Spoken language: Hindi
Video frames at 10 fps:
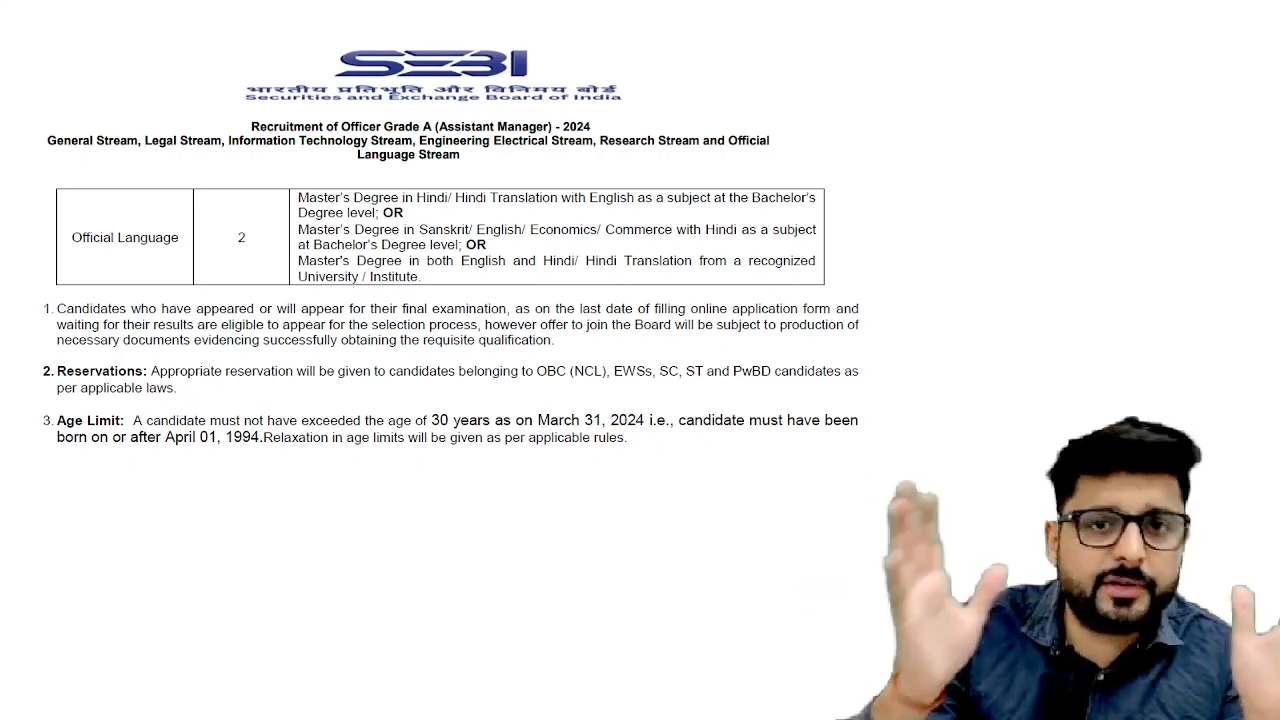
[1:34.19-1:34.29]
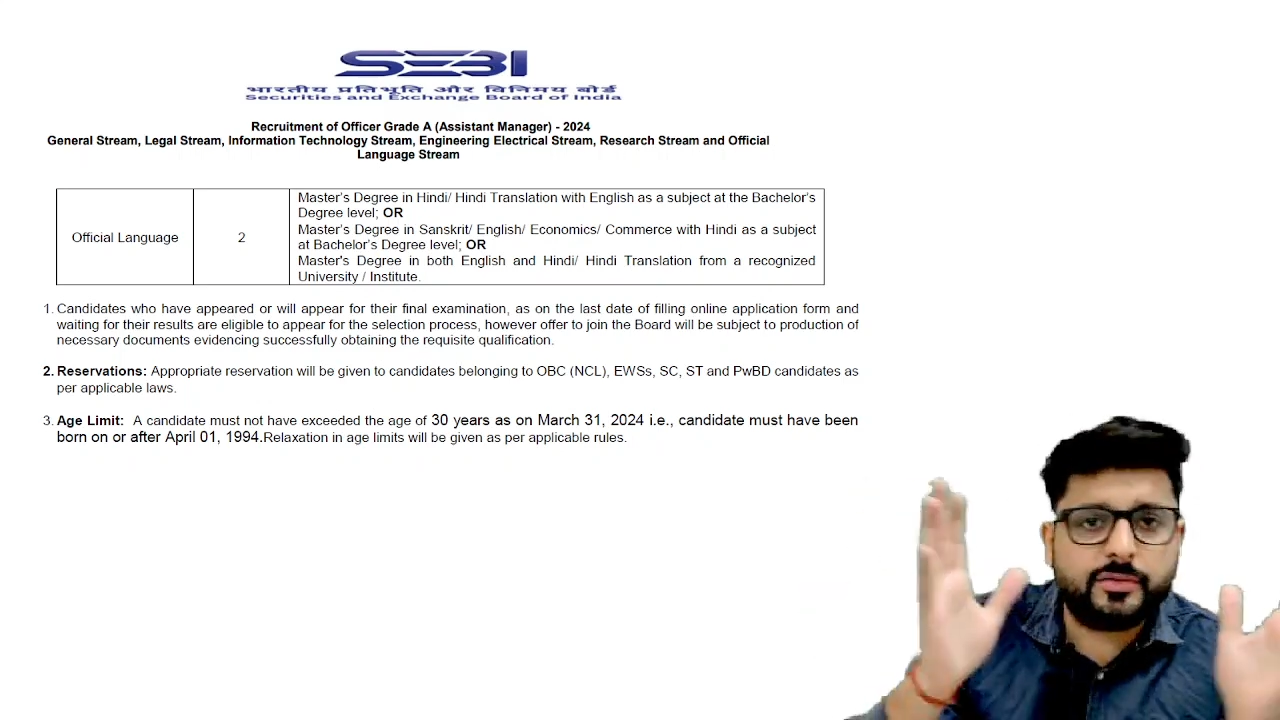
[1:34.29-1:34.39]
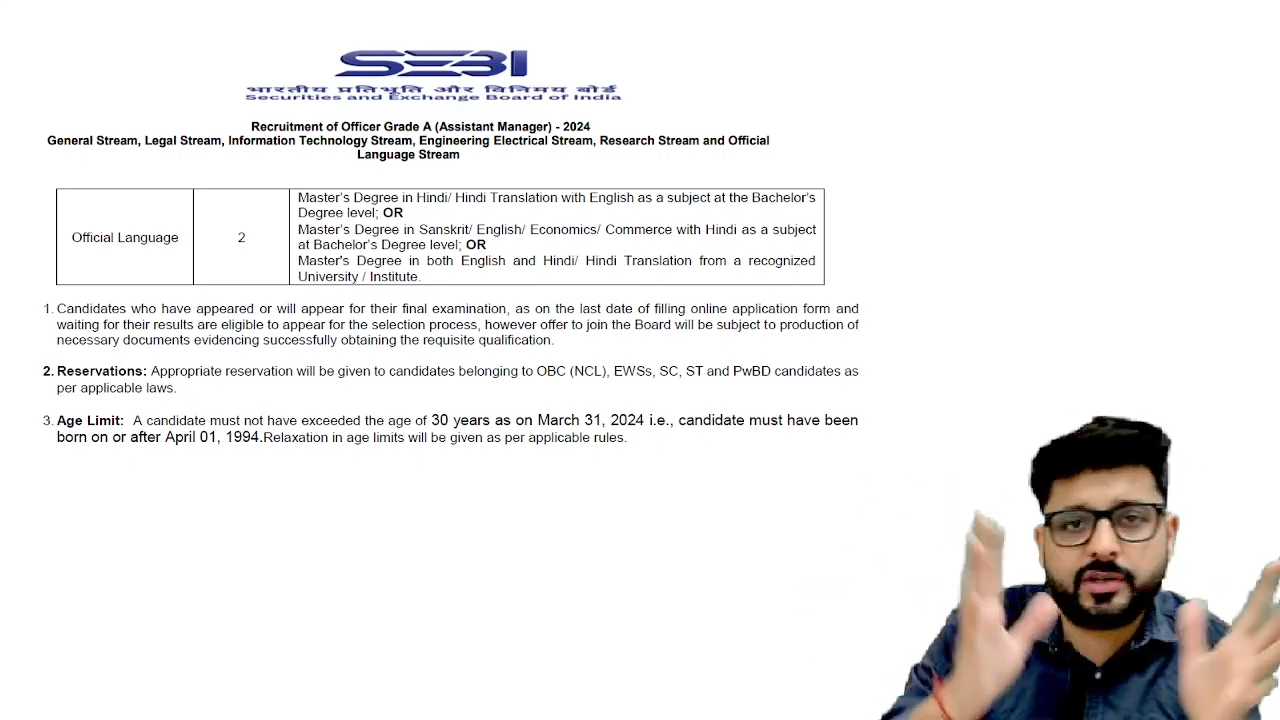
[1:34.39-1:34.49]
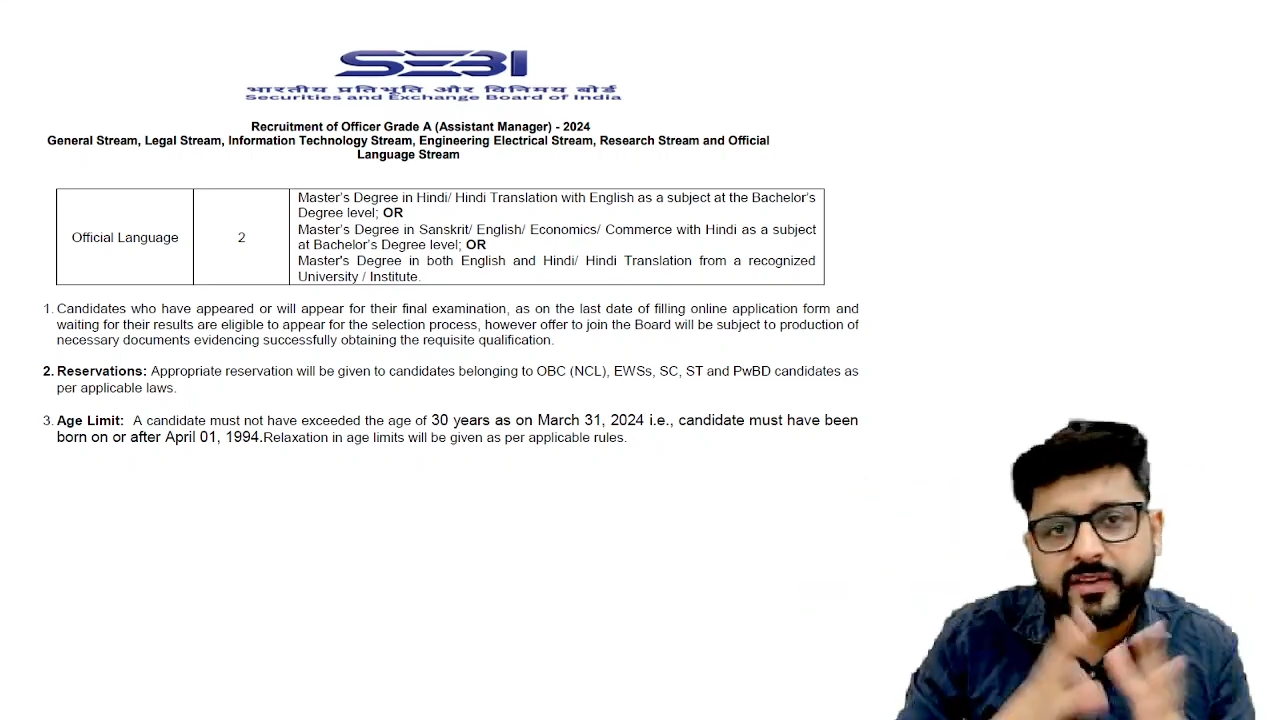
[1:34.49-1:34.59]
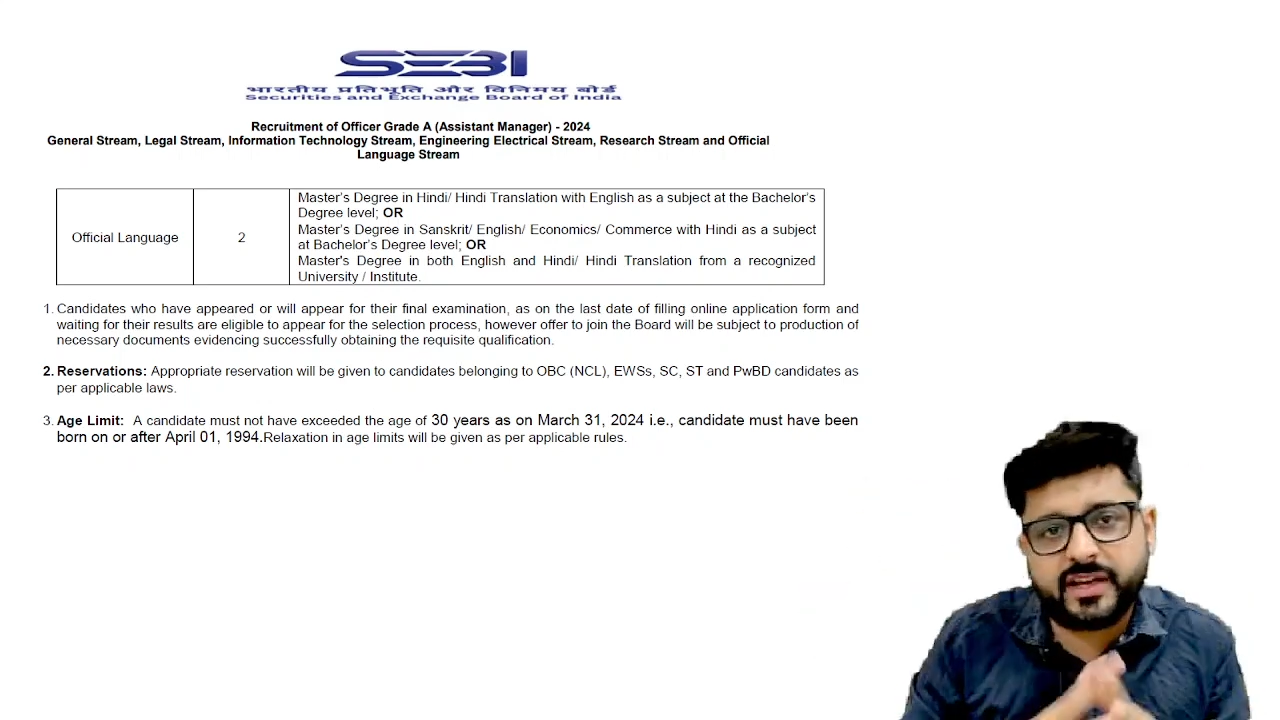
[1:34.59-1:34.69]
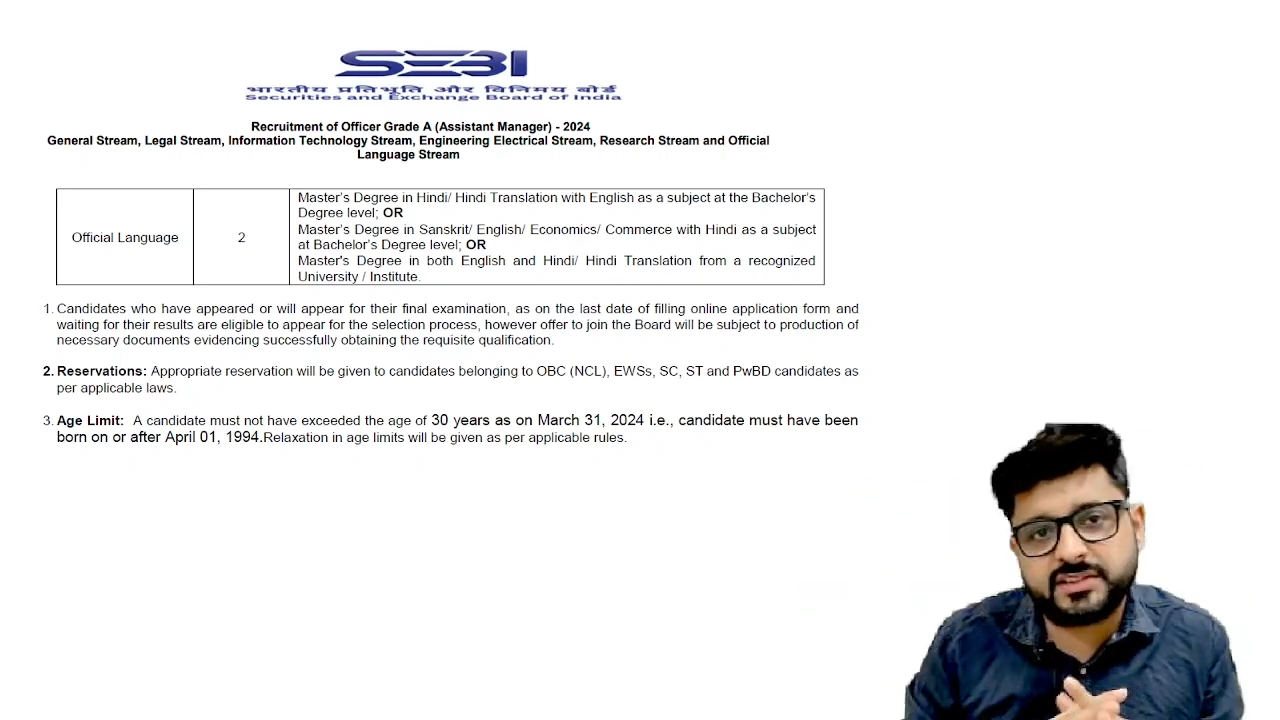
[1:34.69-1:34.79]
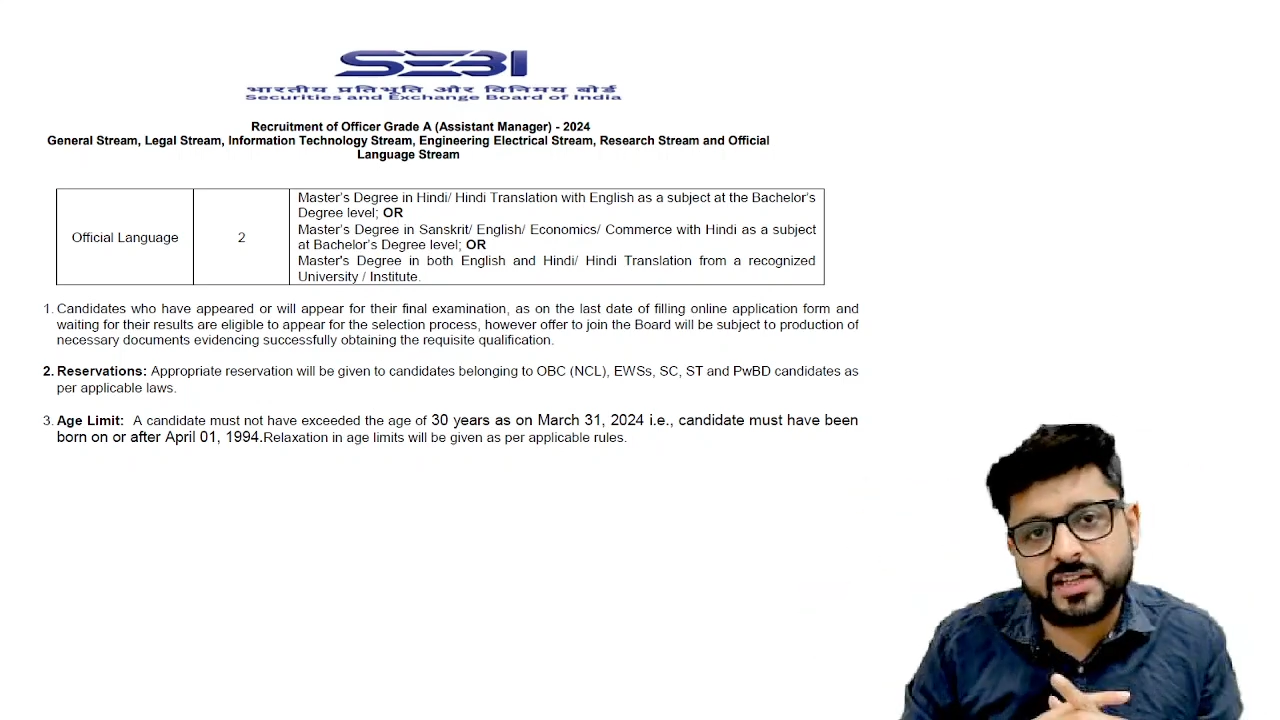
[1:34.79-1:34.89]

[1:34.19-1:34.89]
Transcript: में नोटिफिकेशन